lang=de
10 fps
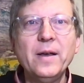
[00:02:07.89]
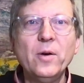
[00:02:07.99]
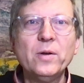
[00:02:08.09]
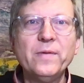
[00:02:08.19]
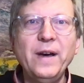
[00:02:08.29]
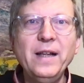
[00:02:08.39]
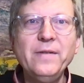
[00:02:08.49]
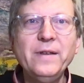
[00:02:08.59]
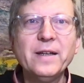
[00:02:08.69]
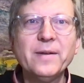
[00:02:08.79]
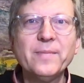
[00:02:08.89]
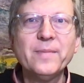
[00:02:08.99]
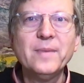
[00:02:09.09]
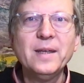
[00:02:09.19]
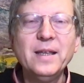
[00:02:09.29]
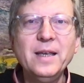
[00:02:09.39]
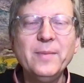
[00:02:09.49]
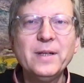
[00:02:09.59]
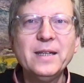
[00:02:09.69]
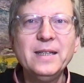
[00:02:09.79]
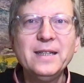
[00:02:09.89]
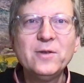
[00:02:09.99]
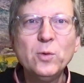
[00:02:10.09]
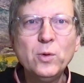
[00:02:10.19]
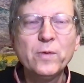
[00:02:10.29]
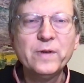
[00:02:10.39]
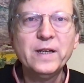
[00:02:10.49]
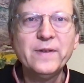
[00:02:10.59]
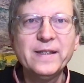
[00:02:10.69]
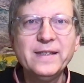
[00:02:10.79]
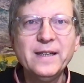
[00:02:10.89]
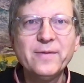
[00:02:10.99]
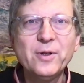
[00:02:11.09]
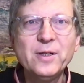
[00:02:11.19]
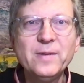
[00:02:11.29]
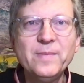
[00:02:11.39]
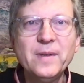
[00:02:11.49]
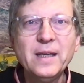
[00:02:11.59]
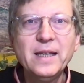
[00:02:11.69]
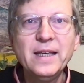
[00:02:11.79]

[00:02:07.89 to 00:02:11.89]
Und weil wir hiermit in die Zukunft investieren wollen,